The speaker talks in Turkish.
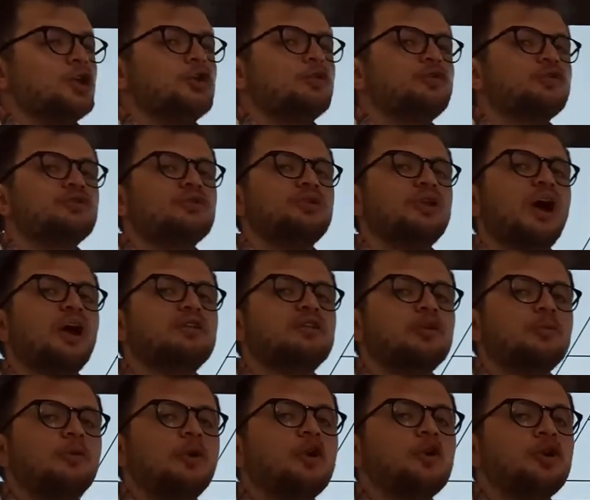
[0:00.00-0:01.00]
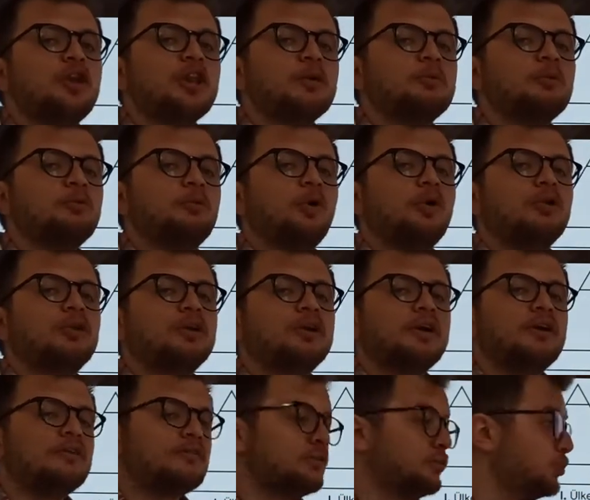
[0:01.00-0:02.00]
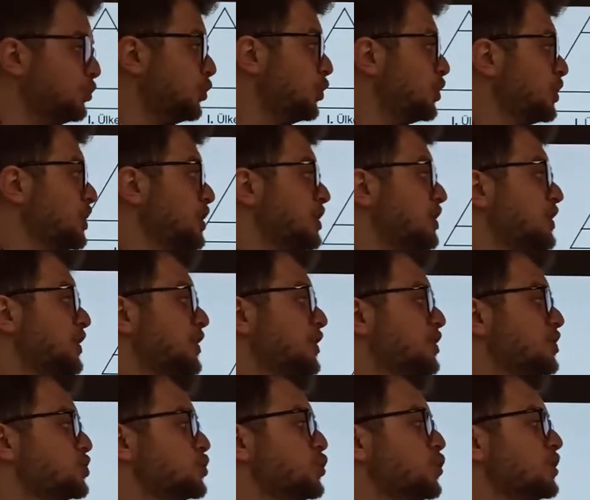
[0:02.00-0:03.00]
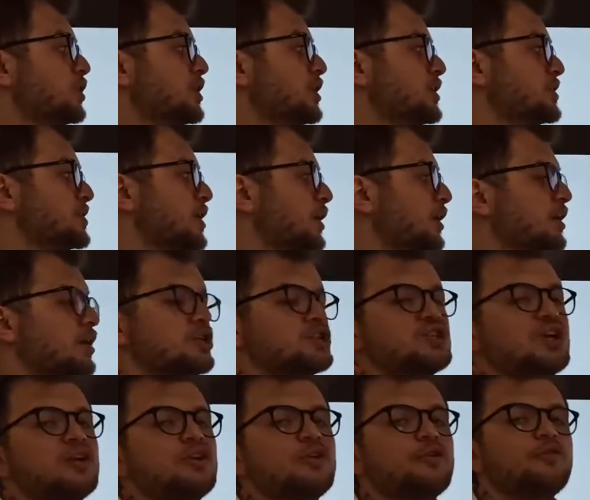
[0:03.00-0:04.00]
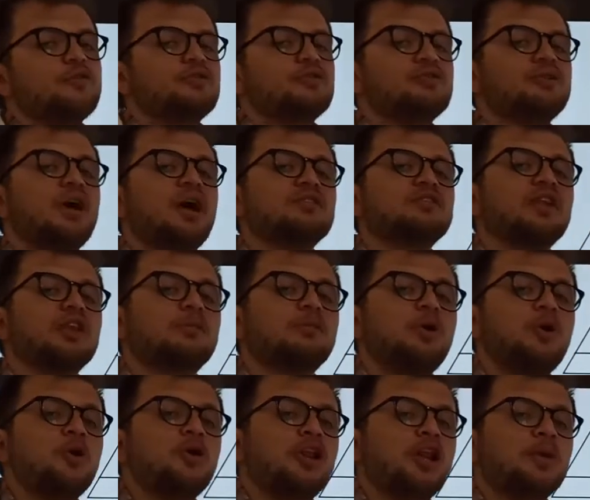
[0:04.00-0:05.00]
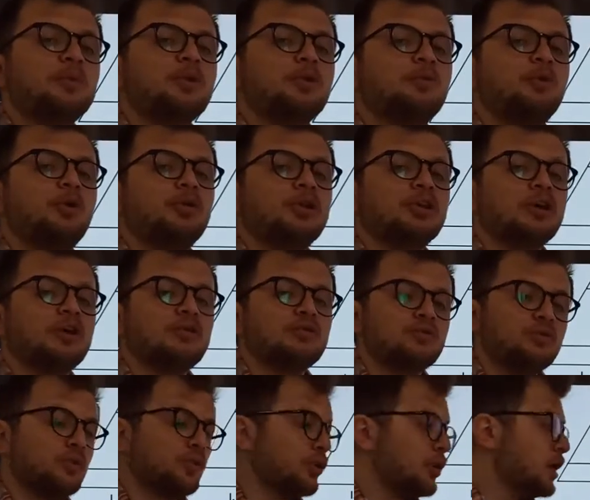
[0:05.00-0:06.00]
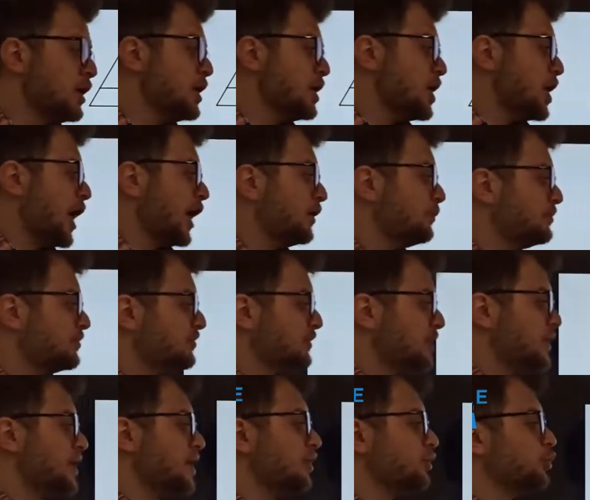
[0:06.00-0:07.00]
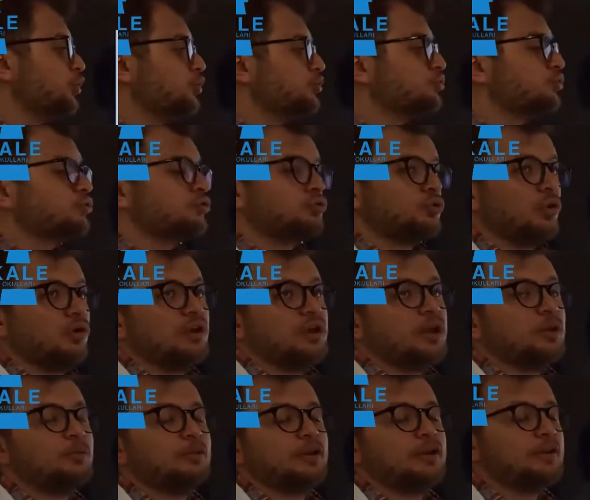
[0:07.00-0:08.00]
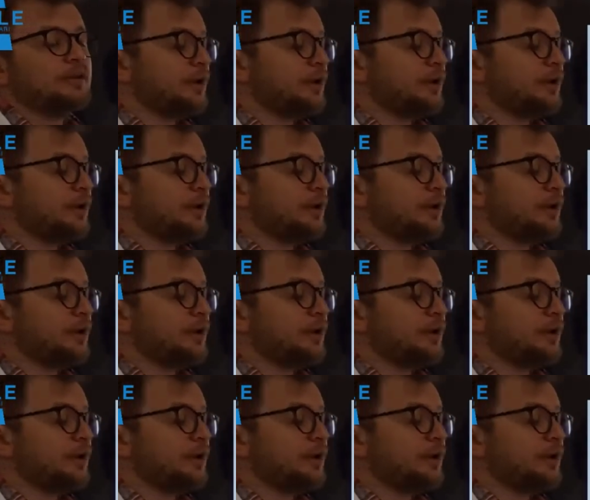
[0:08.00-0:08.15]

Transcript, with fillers: nüfusunu artırmaya yönelik bir politika izliyor. İkinci ülke ise arkadaşlar nüfusunu azaltmaya yönelik bir politika izliyor. Yani biz neyi arıyoruz? Söylenebilir